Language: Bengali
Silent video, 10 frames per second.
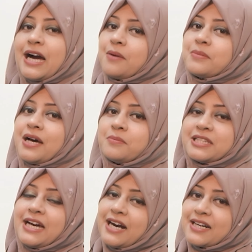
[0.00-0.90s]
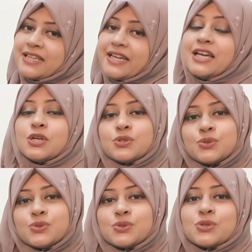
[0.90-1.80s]
আমরা আমাদের হার্টকে
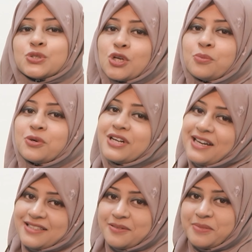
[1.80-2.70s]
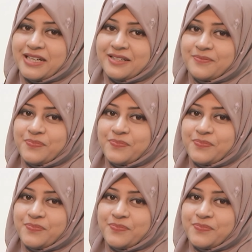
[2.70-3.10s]
সুস্থ সবল রাখতে পারি